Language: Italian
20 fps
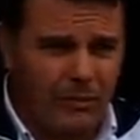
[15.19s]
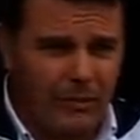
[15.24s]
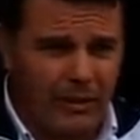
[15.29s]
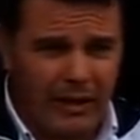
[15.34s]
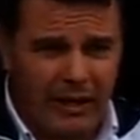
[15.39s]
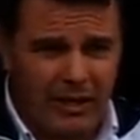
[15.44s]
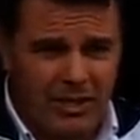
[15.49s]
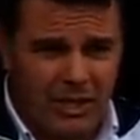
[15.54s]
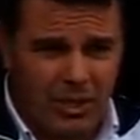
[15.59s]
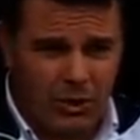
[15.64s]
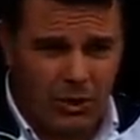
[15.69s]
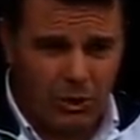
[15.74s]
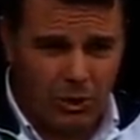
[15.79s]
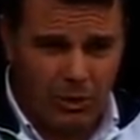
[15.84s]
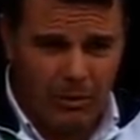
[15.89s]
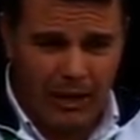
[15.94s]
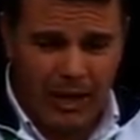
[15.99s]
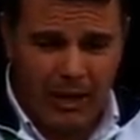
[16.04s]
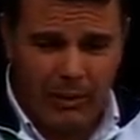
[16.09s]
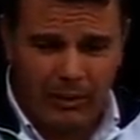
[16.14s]
perché secondo
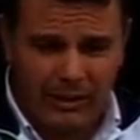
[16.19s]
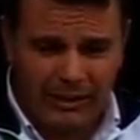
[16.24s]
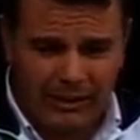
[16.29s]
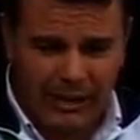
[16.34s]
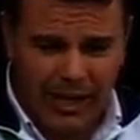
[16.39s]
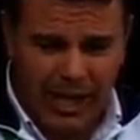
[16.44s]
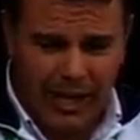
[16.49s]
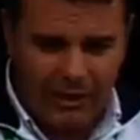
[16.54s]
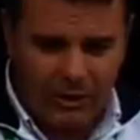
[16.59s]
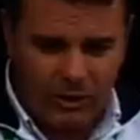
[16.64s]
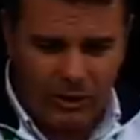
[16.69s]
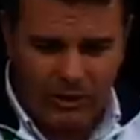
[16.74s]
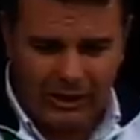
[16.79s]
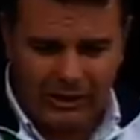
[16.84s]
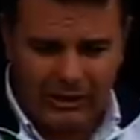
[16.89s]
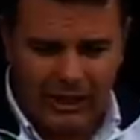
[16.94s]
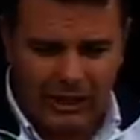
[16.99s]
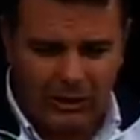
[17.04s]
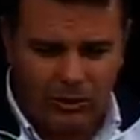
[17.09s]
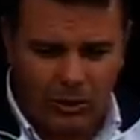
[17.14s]
me quest'anno è
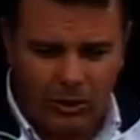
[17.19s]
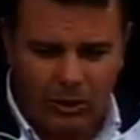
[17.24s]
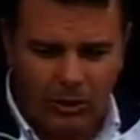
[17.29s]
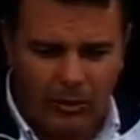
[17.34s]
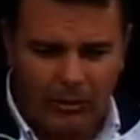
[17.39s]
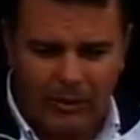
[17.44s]
stato